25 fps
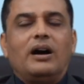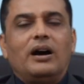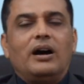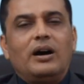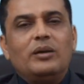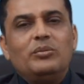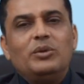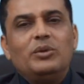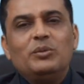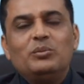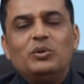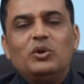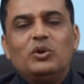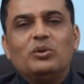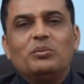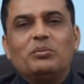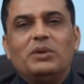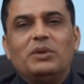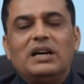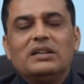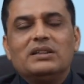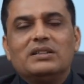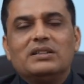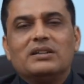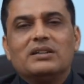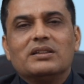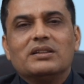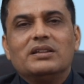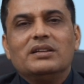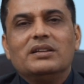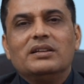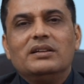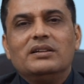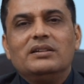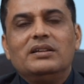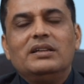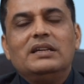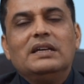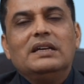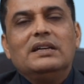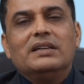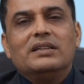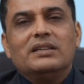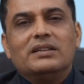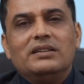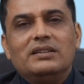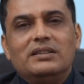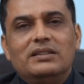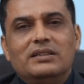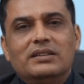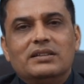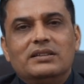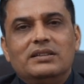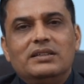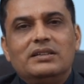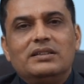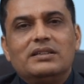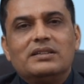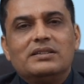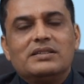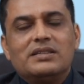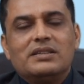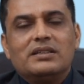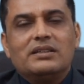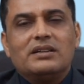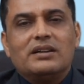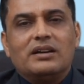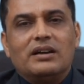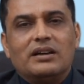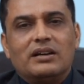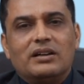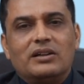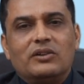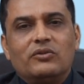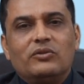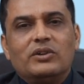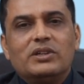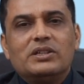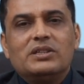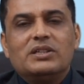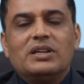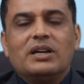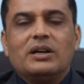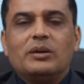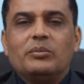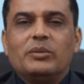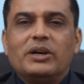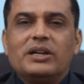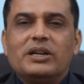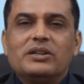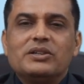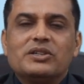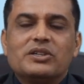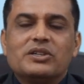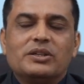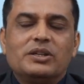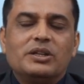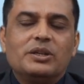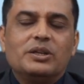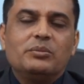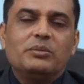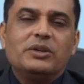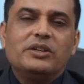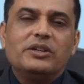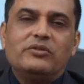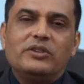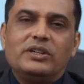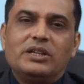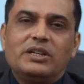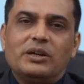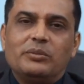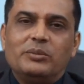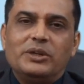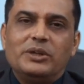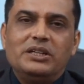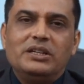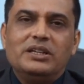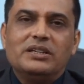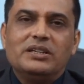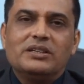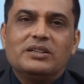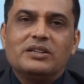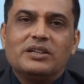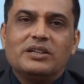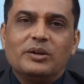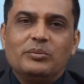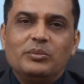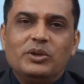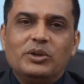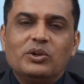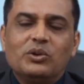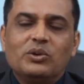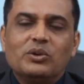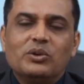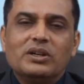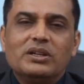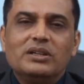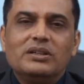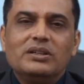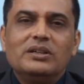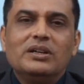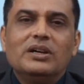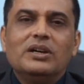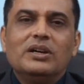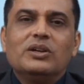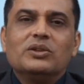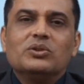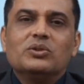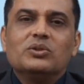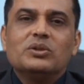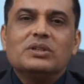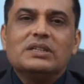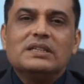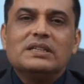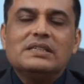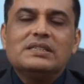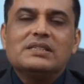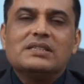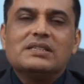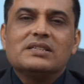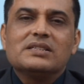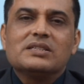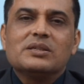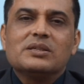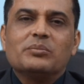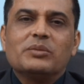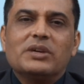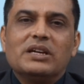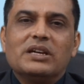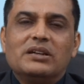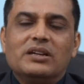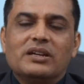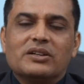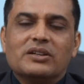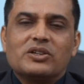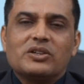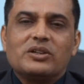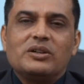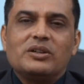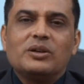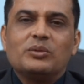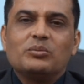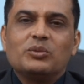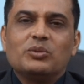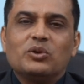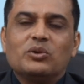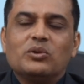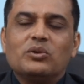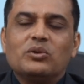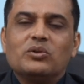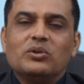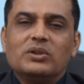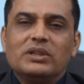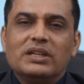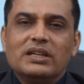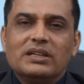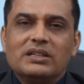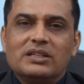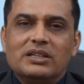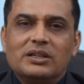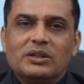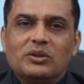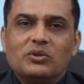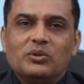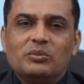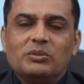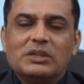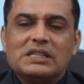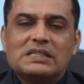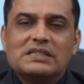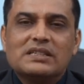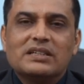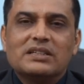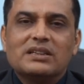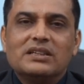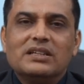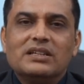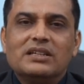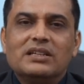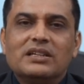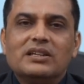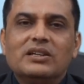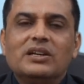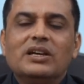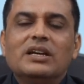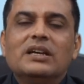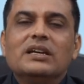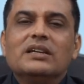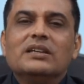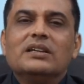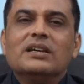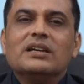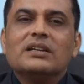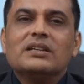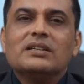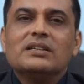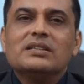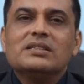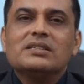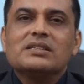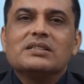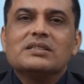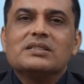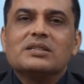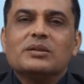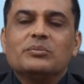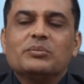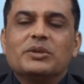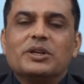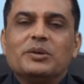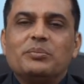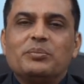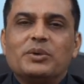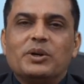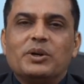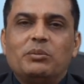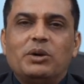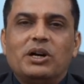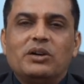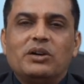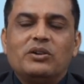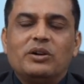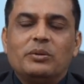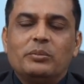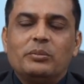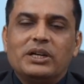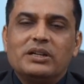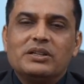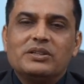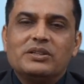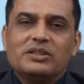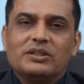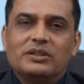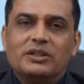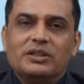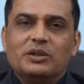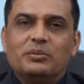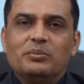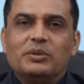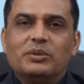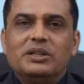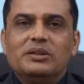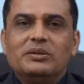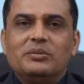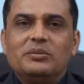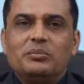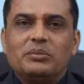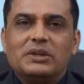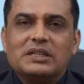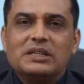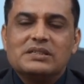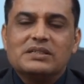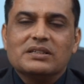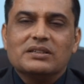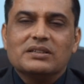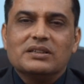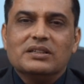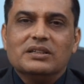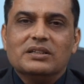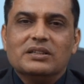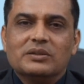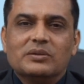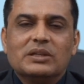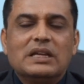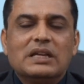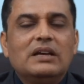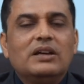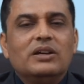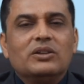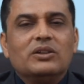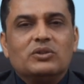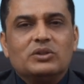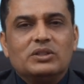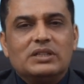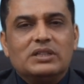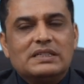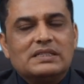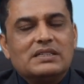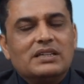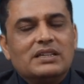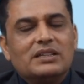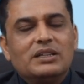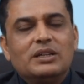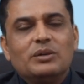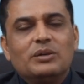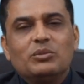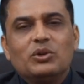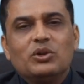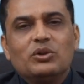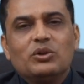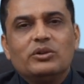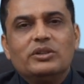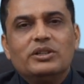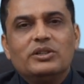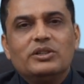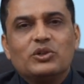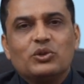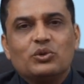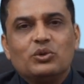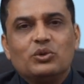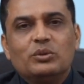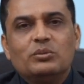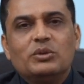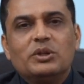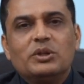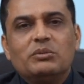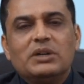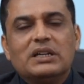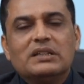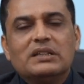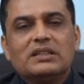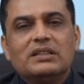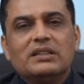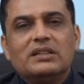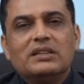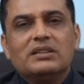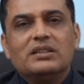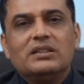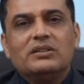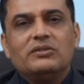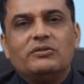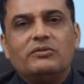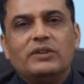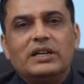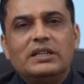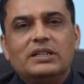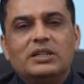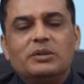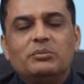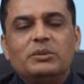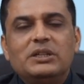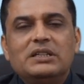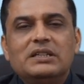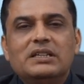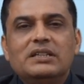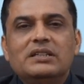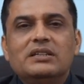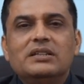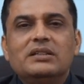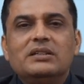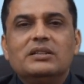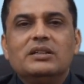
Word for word: अब हम लोग बात करते हैं कि यदि किसी कारणवश हमारे शरीर में विटामिन डी की कमी हो गई तो किस किस्म के लक्षण हम लोगों को देखने को मिल सकते हैं या किस किस्म के प्रभाव हमारे शरीर पे पड़ सकते हैं तो जैसा कि हम लोगों ने शुरू में बात किया था विटामिन डी